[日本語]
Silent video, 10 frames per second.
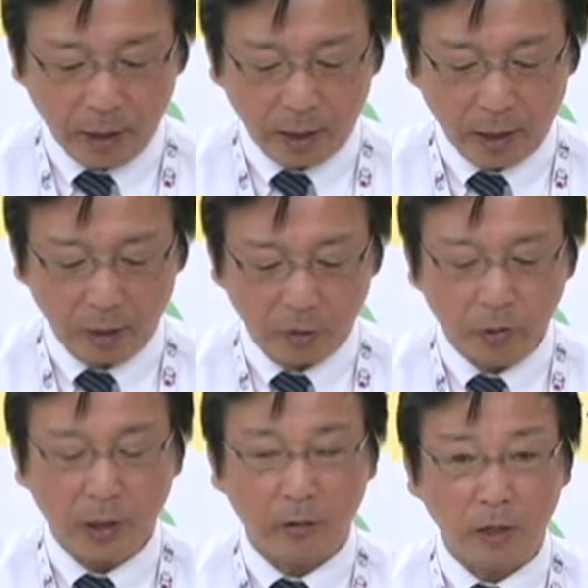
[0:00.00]
えー、
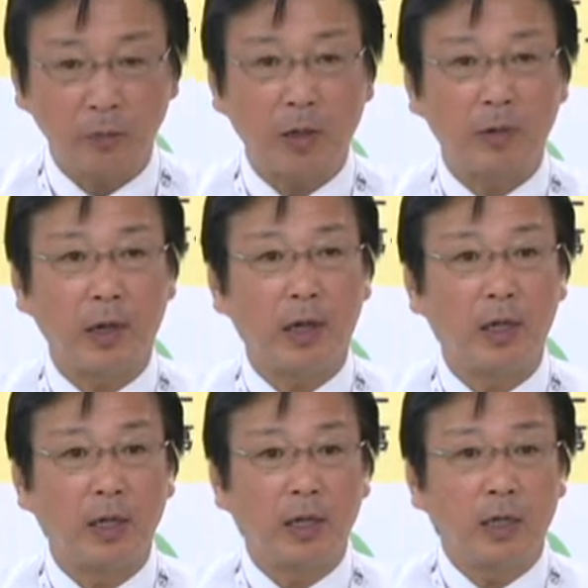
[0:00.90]
とにかく今は、